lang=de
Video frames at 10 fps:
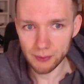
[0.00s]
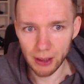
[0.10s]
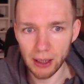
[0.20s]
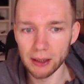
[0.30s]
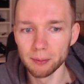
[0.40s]

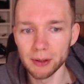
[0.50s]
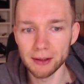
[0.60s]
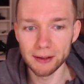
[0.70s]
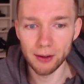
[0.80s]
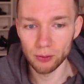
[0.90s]
Alle
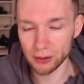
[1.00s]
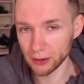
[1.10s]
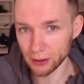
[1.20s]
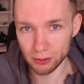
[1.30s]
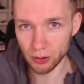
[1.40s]
Mitglieder und
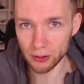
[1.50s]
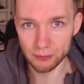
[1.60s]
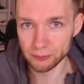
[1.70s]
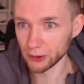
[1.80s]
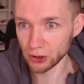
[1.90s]
äh, können
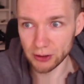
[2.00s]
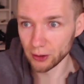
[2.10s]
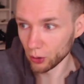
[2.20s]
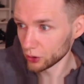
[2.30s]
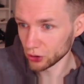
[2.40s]
verschiedene
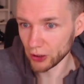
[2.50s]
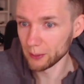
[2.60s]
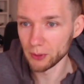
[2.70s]
Leute schreiben,